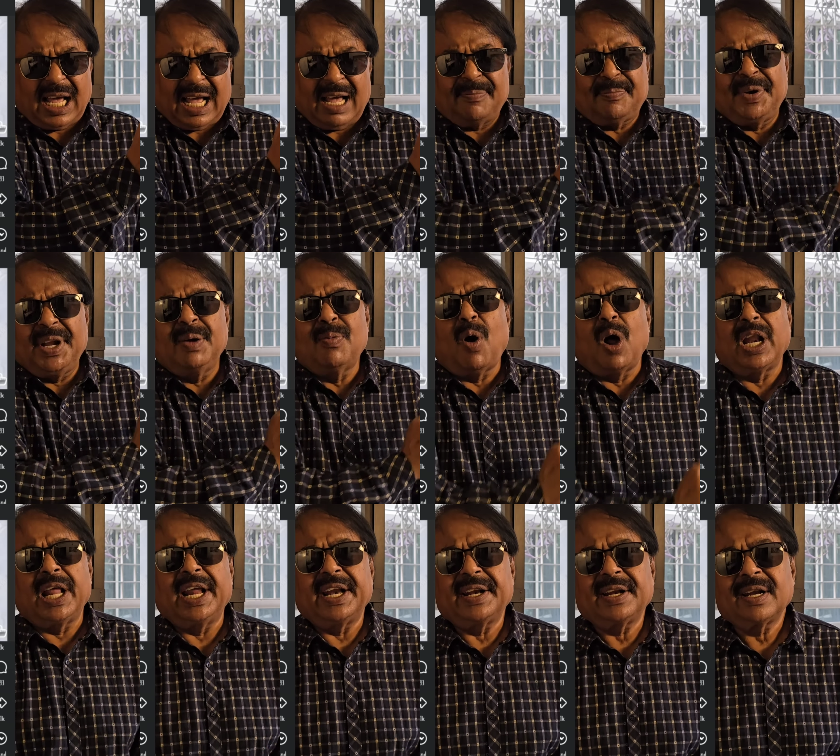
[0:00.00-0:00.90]
আপনি
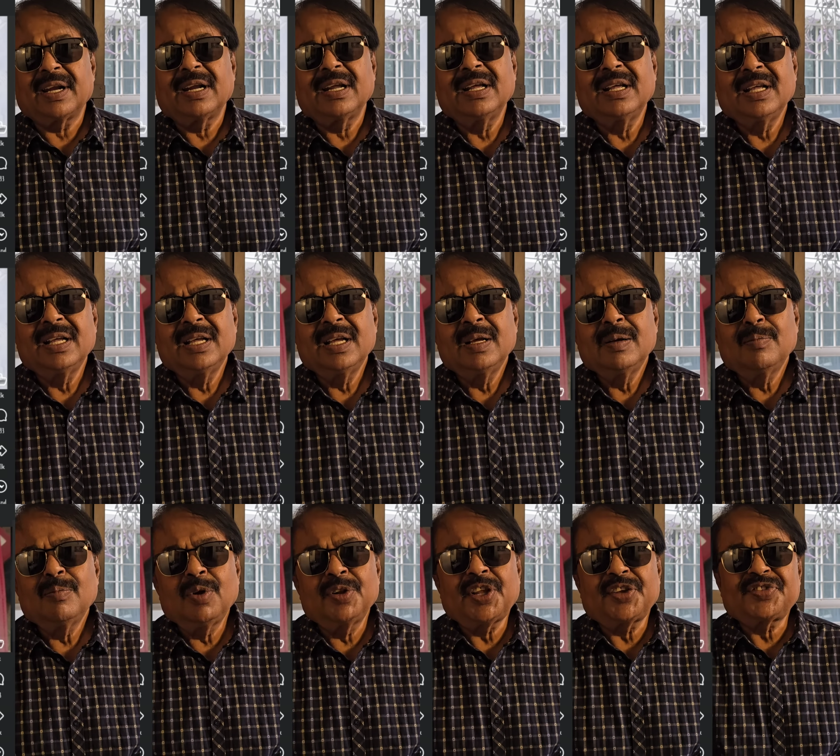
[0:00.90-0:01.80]
বলেন
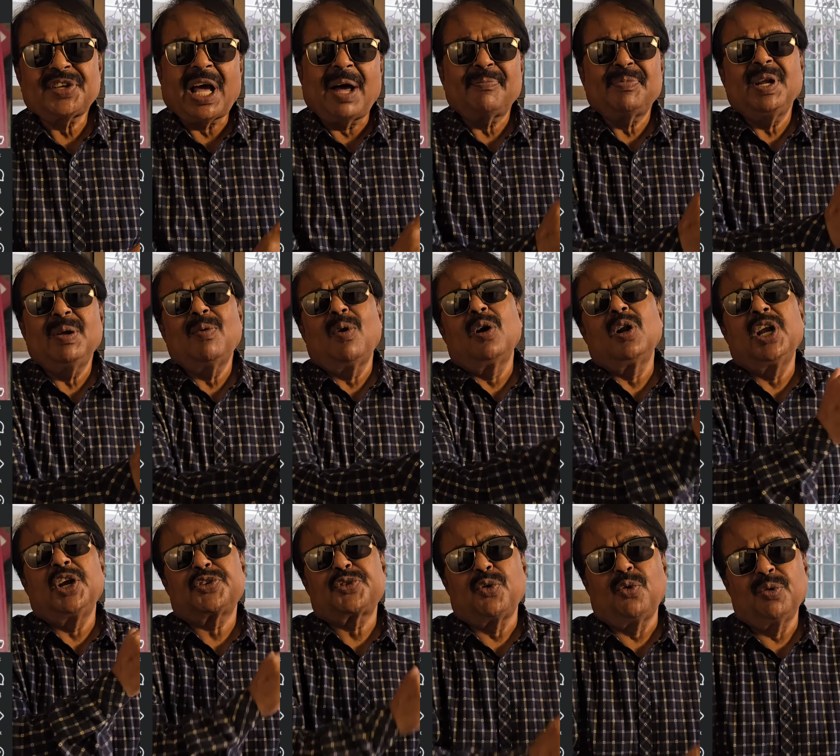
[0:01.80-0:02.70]
বলতেছে আপনি
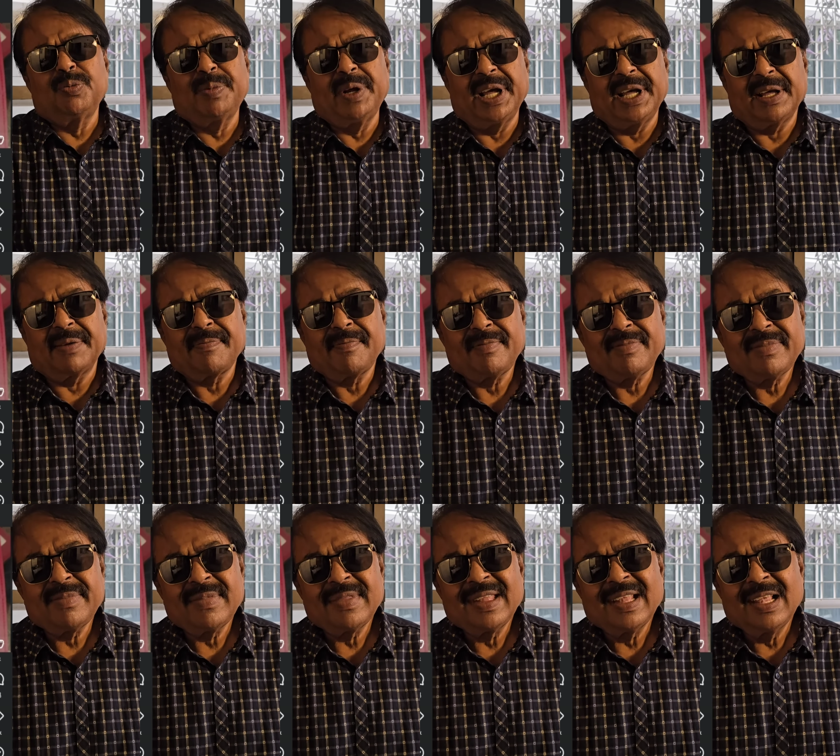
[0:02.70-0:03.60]
বললে শুনবে
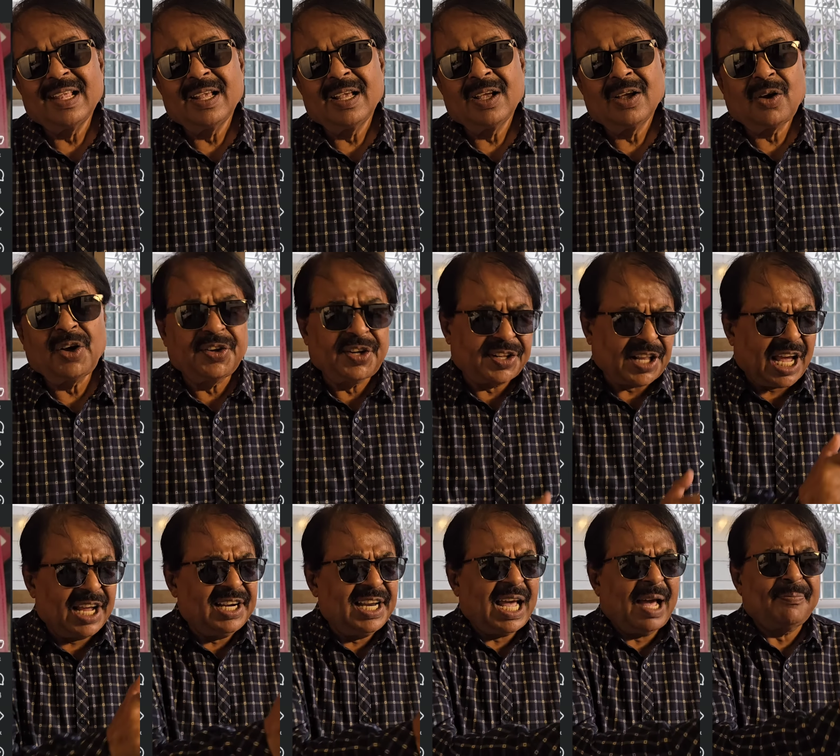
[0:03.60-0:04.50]
কত
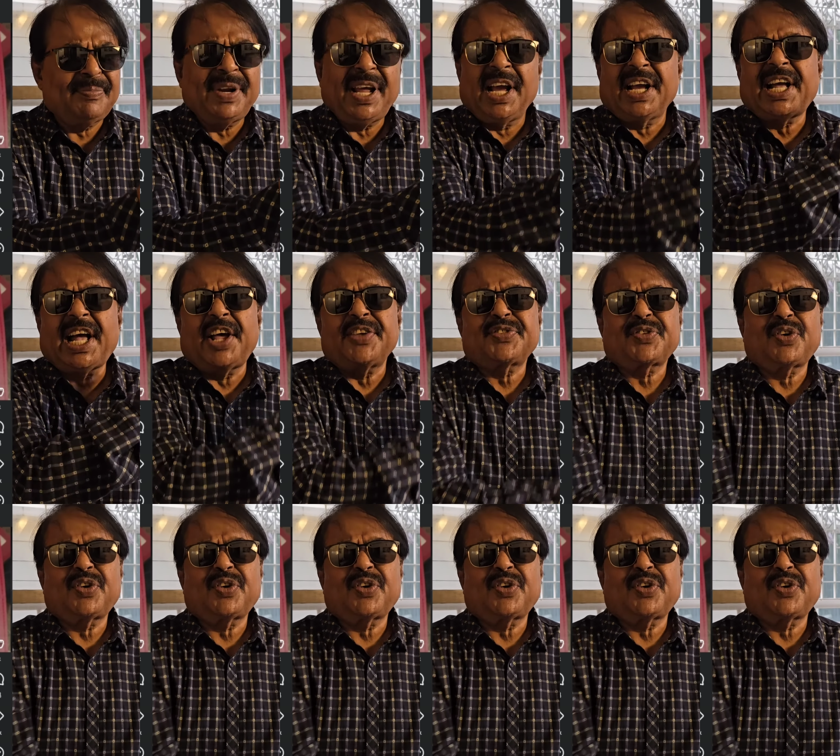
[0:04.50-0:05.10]
তাইলে আপনি এক কাজ